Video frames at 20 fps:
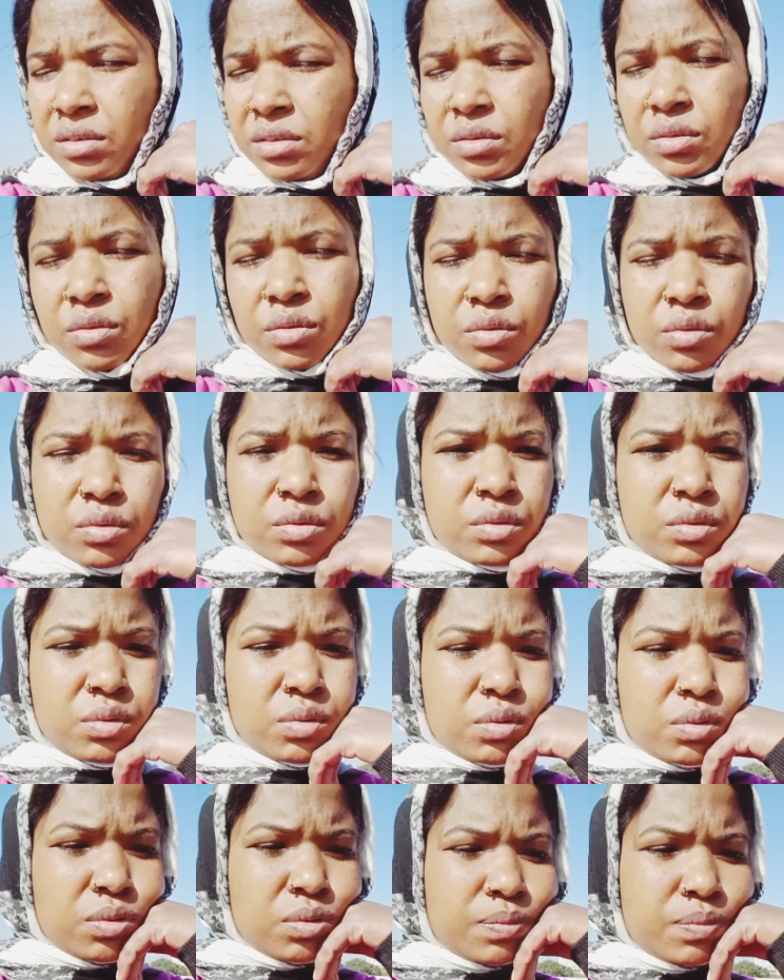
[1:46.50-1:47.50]
तो दोस्तों
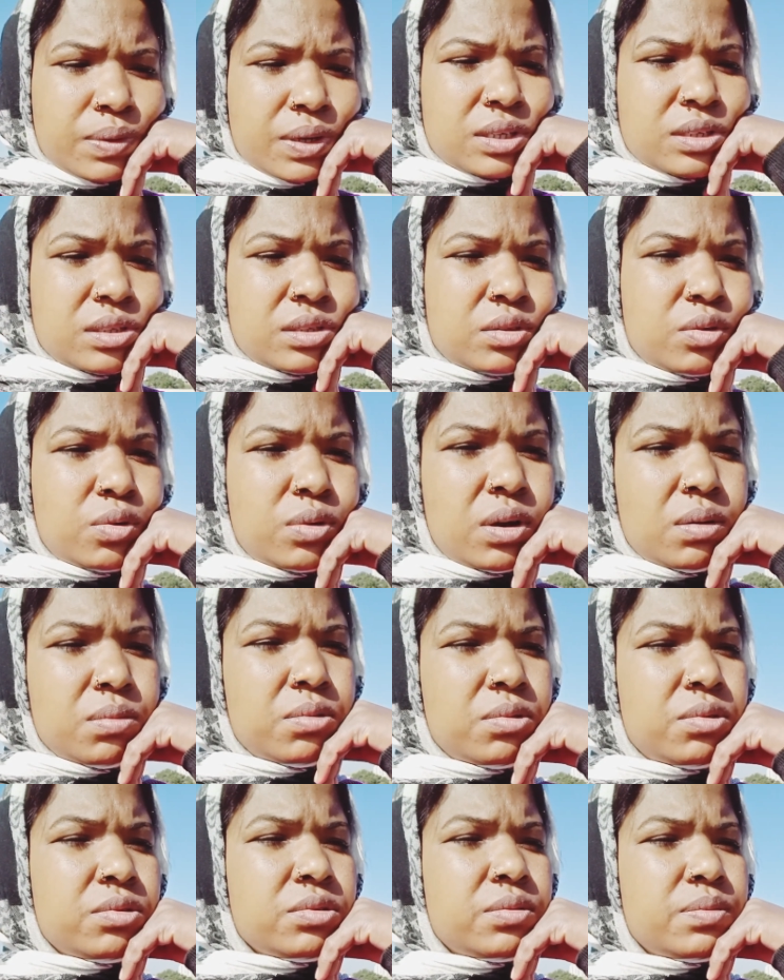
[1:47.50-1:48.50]
बस थोड़ा
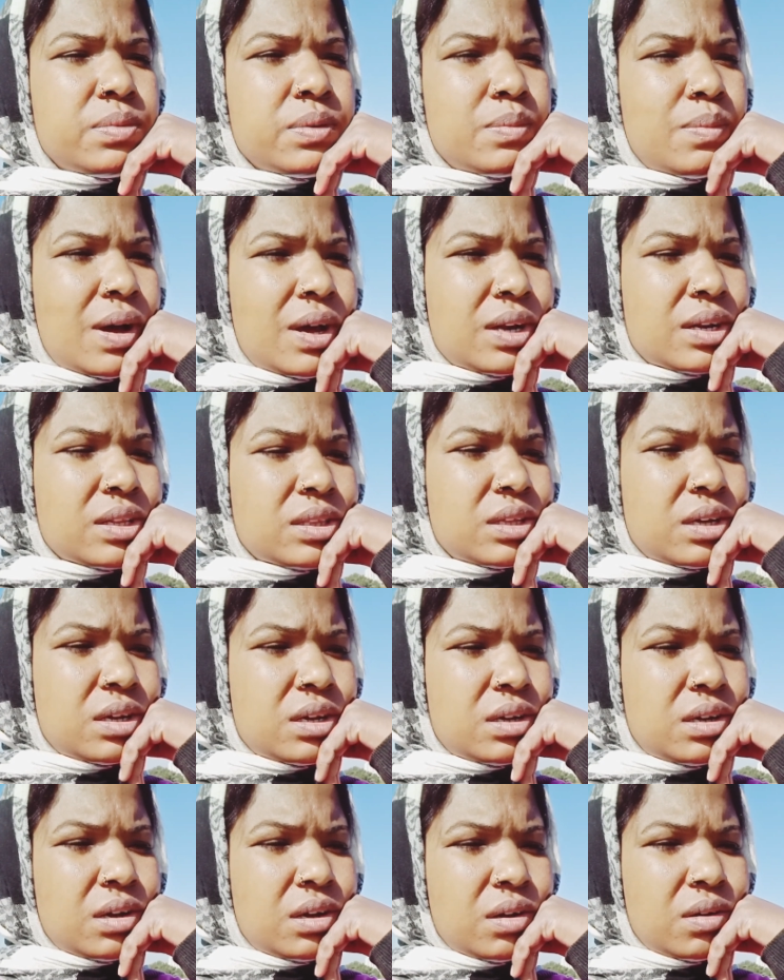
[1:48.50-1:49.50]
बहुत बीमार था
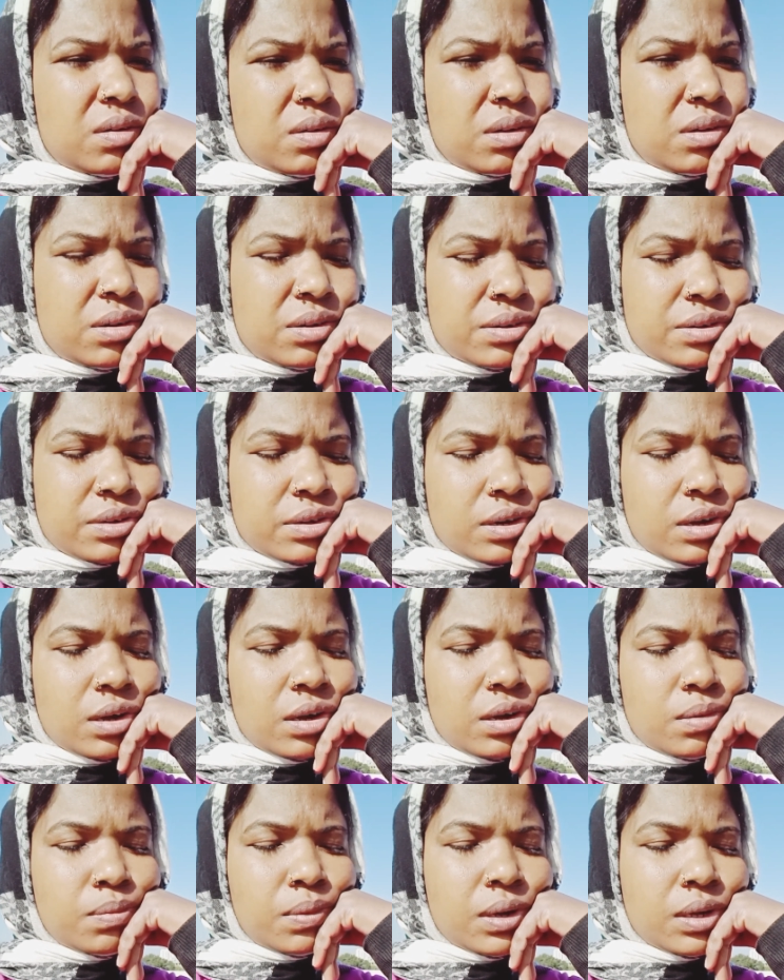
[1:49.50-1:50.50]
और
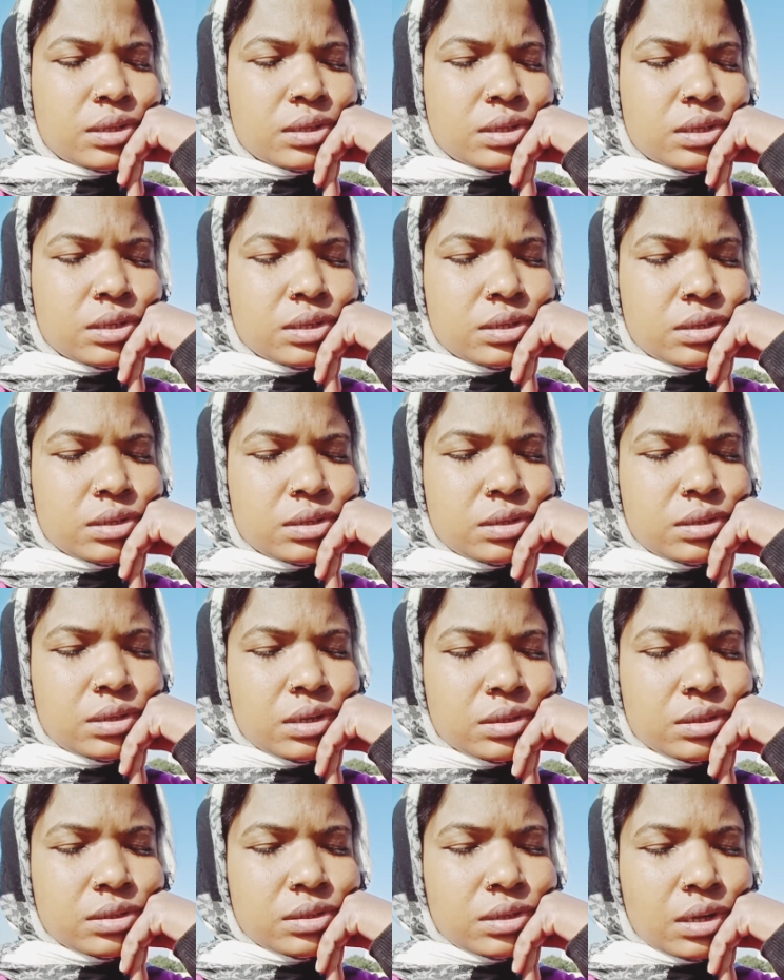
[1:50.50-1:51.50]
रहा बात की
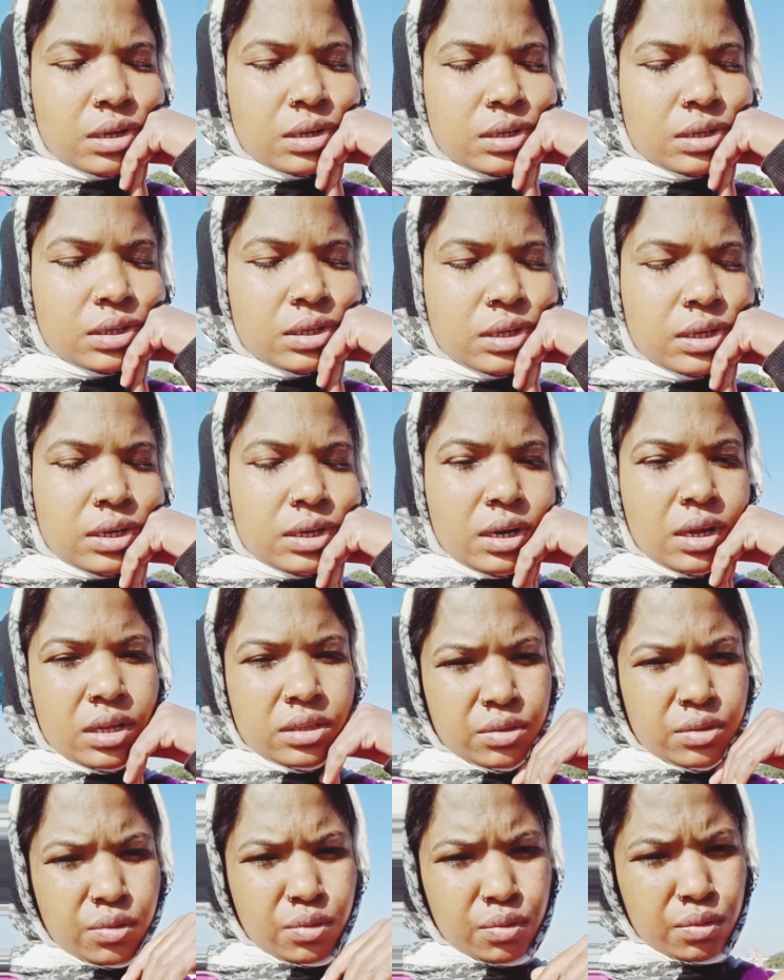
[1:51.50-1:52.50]
दस तारीख के रात
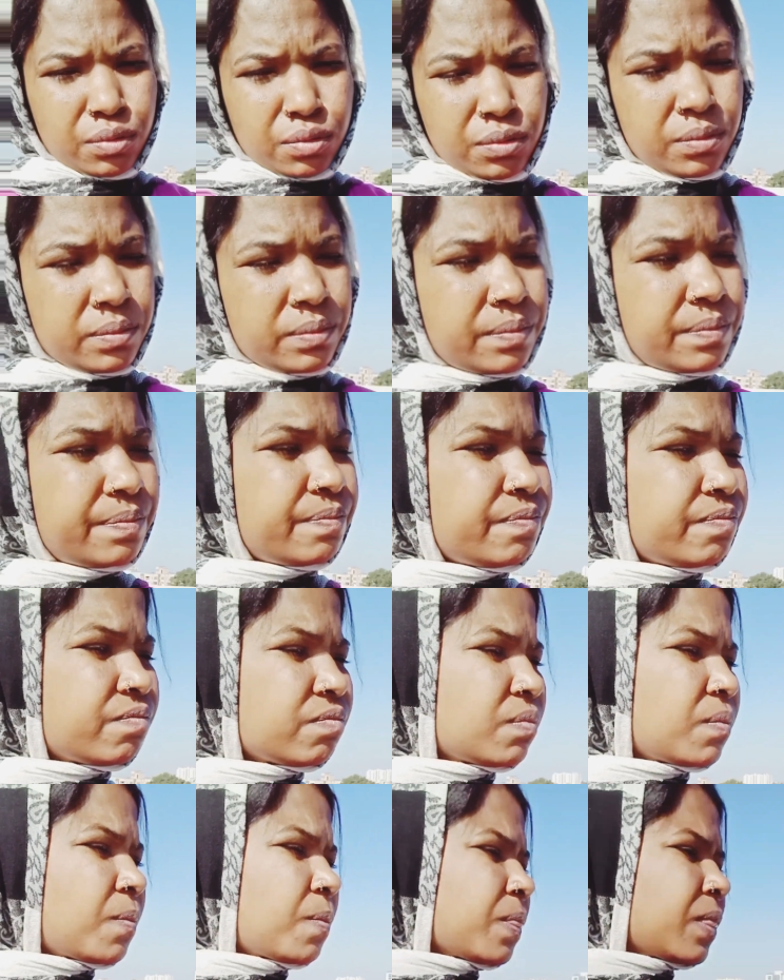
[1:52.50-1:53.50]
को
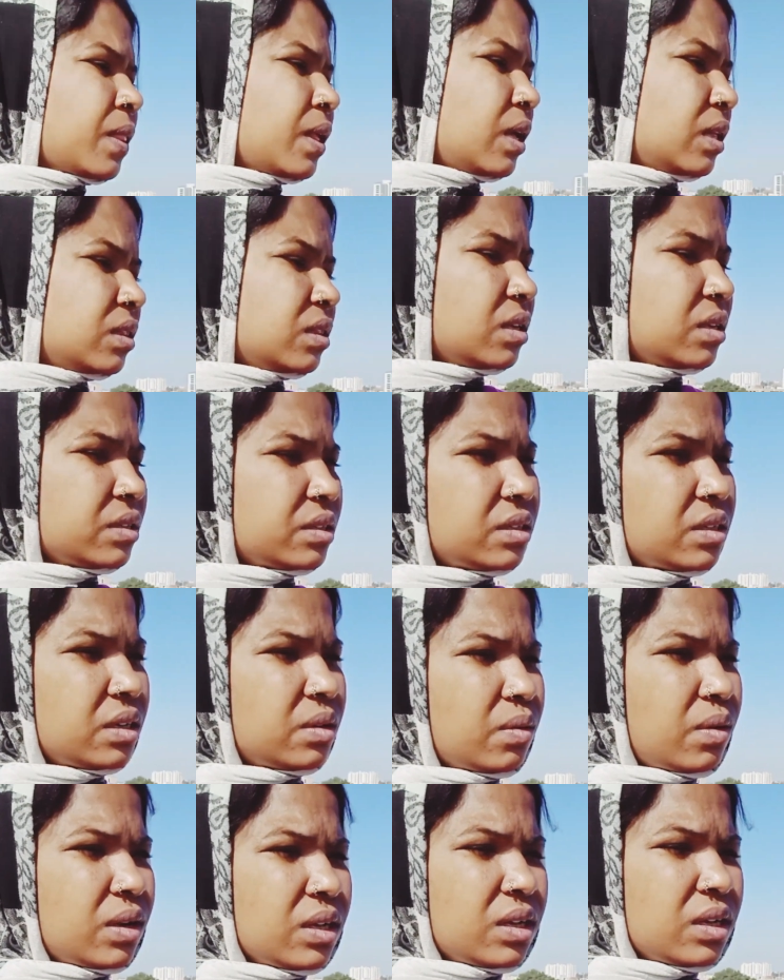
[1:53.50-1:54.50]
दस
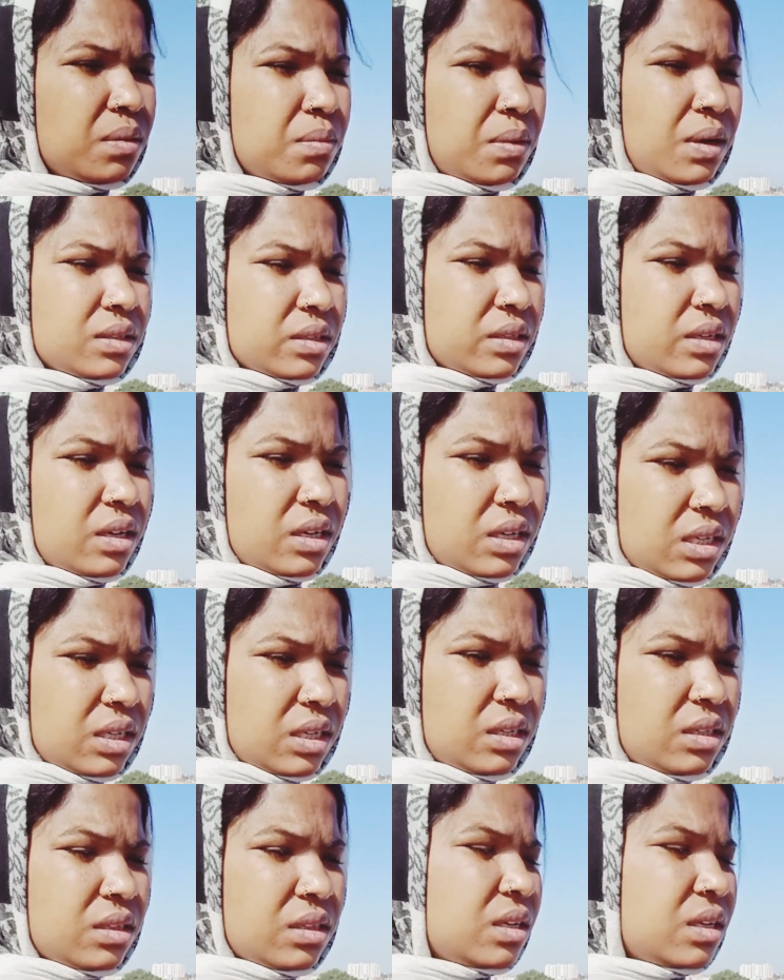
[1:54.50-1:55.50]
जनवरी का बात कर रहे
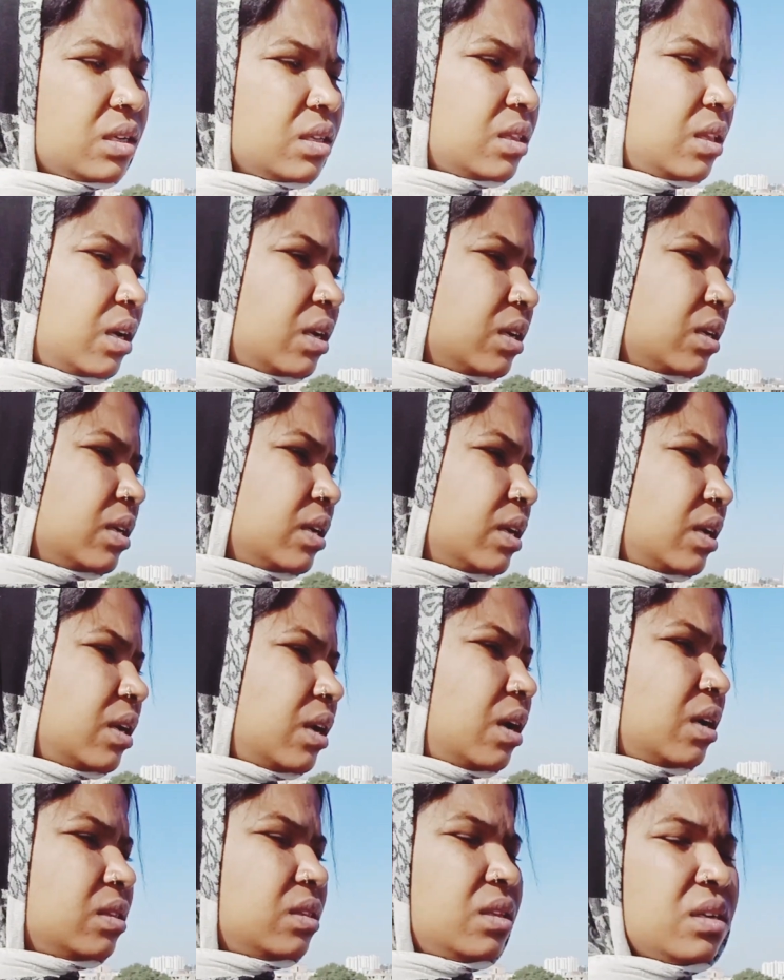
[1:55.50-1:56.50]
हैं दस तारीख के
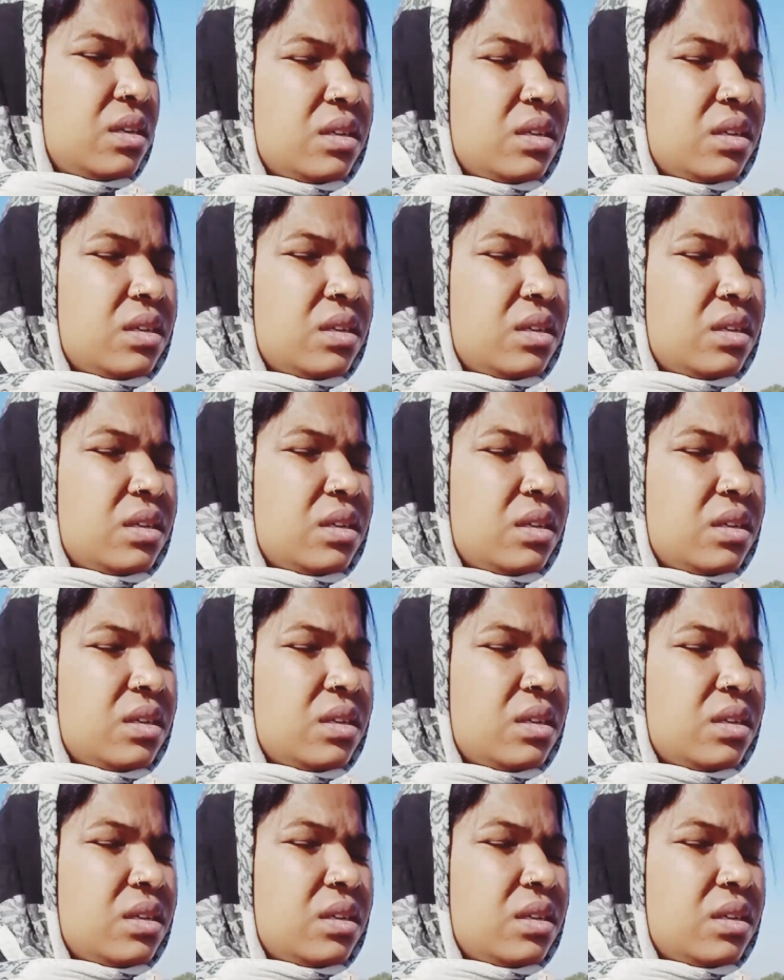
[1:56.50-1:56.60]
रात